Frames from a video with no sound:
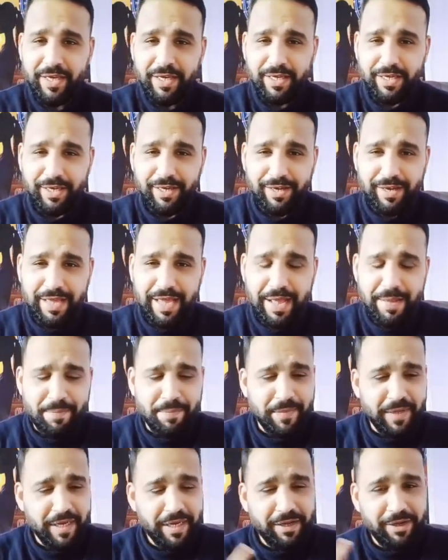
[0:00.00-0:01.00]

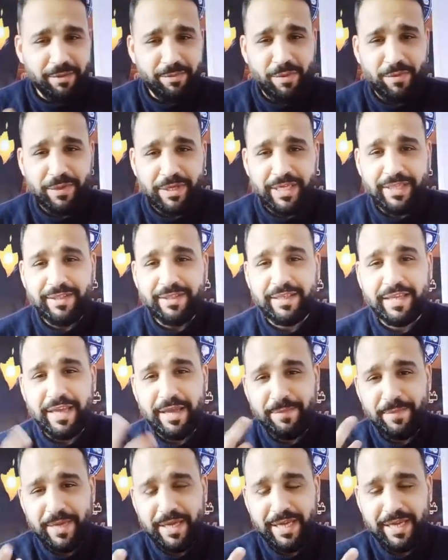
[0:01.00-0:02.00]
الهم اللي ممكن
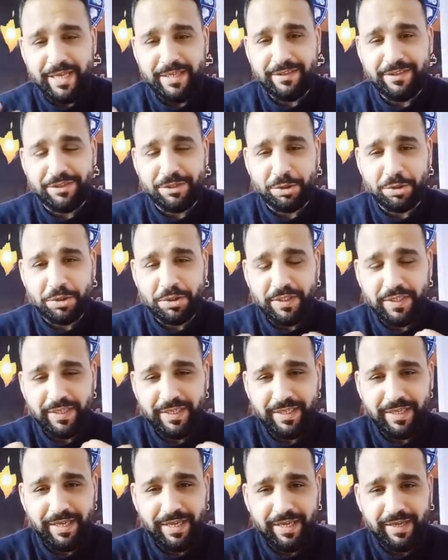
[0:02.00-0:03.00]
كمان
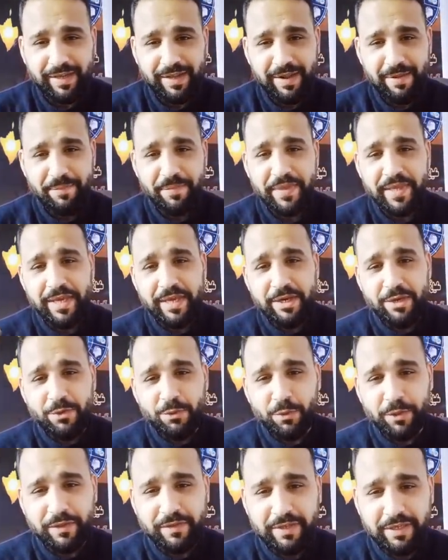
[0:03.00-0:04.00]
تشيل الالام
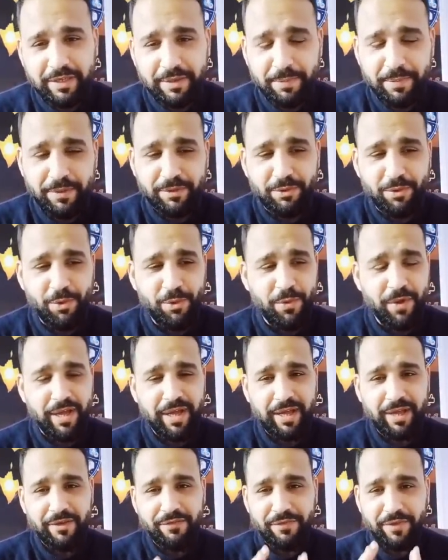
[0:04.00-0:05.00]
وتكبت
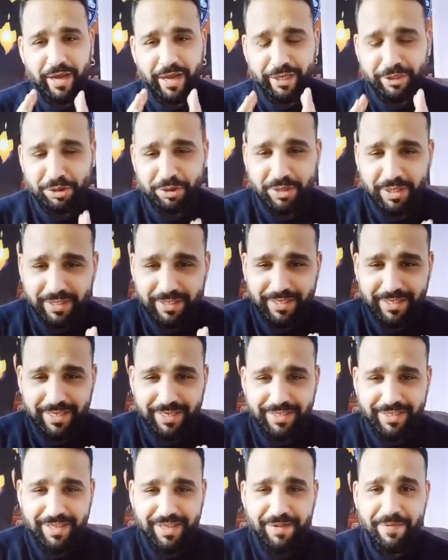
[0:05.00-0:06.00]
جواها فعشان
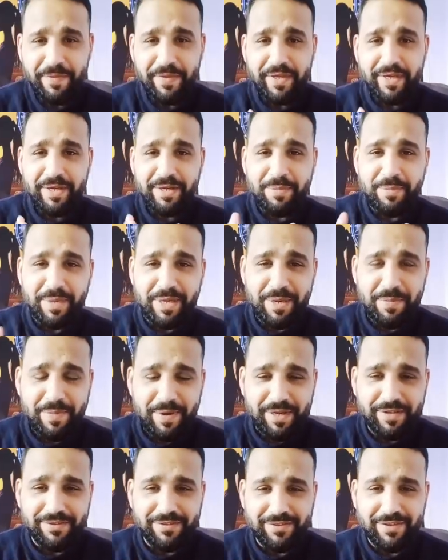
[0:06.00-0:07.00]
كده
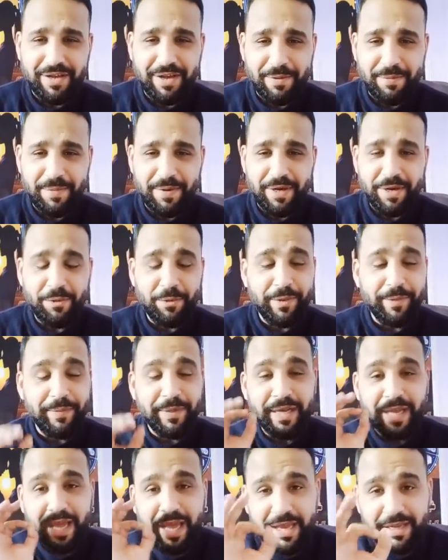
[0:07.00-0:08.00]
بيبقى صعب قوي
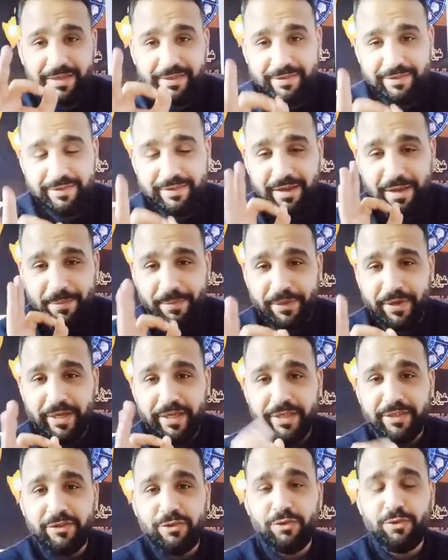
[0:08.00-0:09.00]
بالعكس
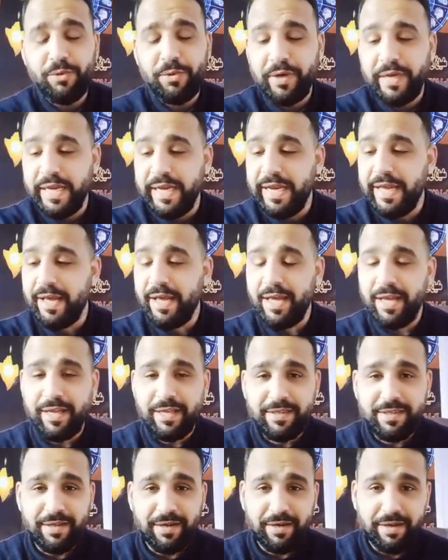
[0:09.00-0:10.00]
ابراج الطور هي
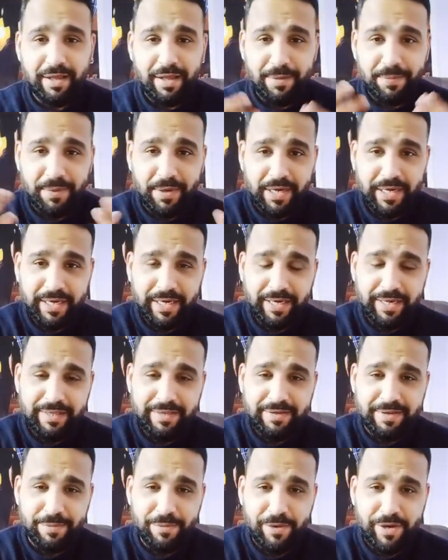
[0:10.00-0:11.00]
اكتر الابراج اللي
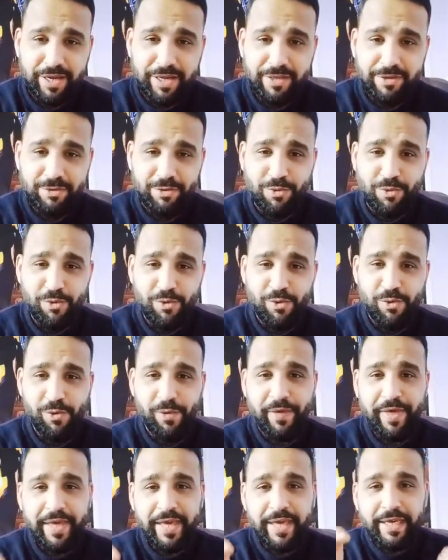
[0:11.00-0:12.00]
انت ممكن تقول
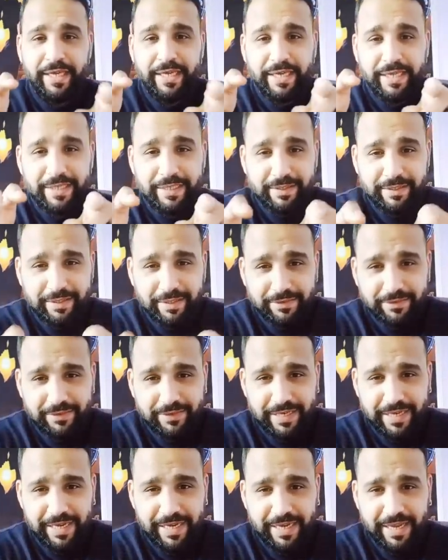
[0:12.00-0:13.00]
له انت
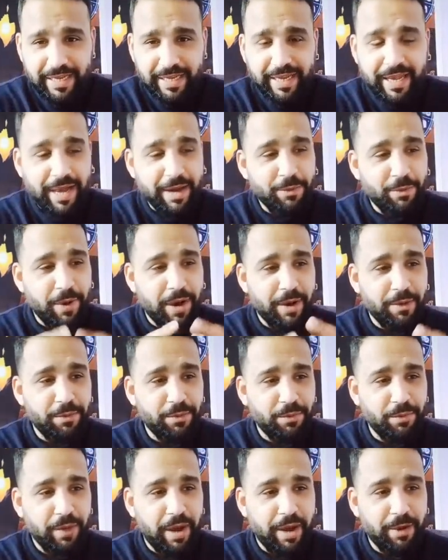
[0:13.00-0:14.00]
سنك او
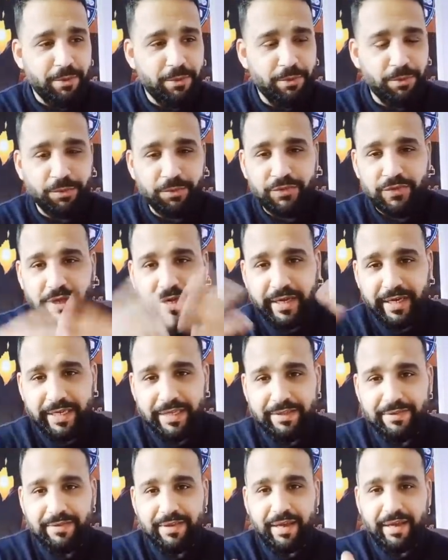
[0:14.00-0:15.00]
او او
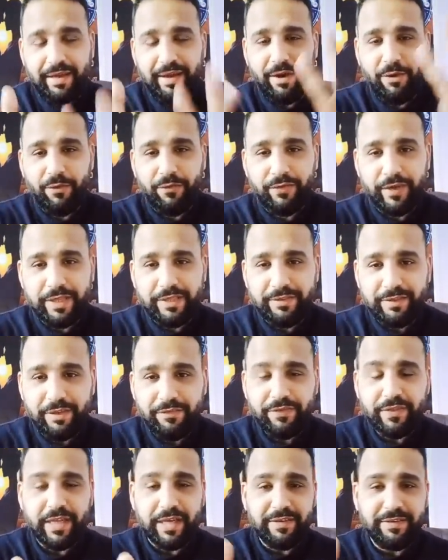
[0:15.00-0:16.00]
طريقتك او
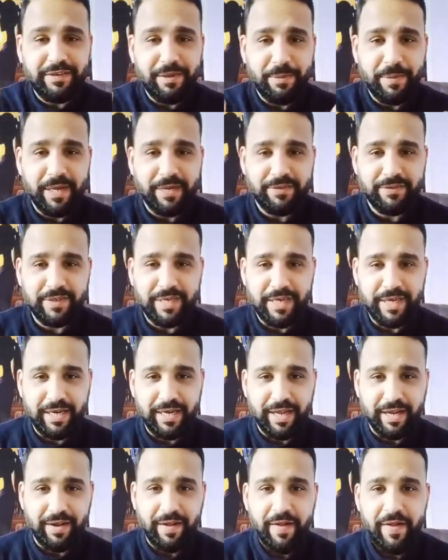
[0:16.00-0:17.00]
فلسفتك سابقه
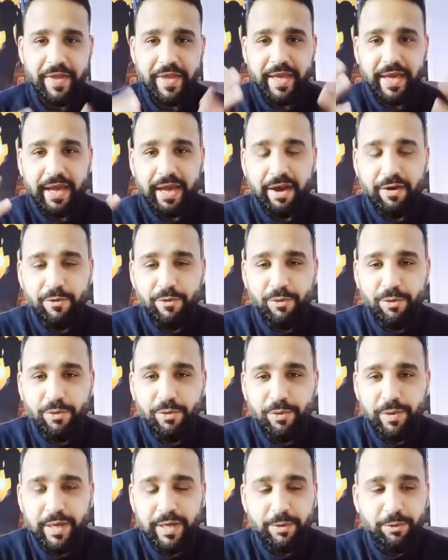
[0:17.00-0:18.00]
سنك
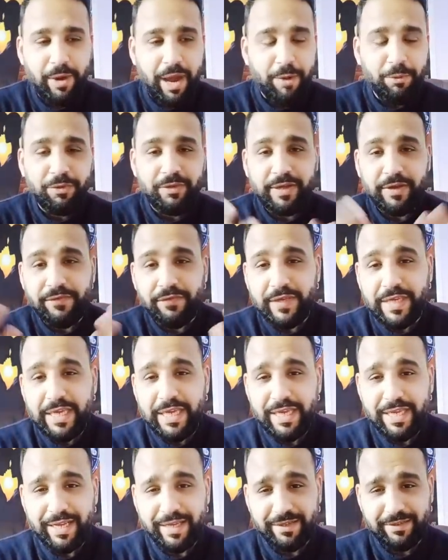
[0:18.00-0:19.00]
او او
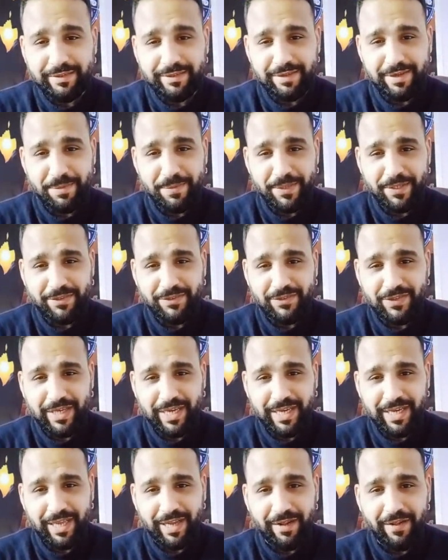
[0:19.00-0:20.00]
تفكيرك سابق
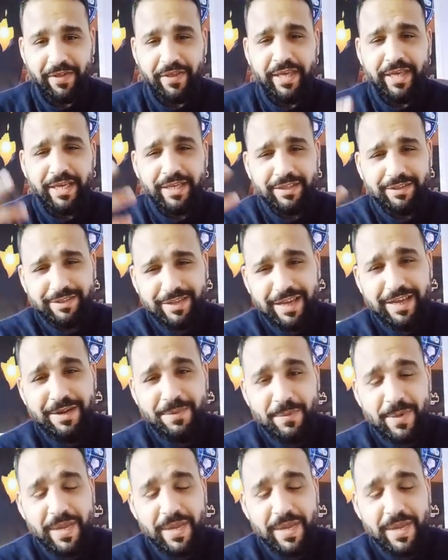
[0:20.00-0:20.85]
سنك دايما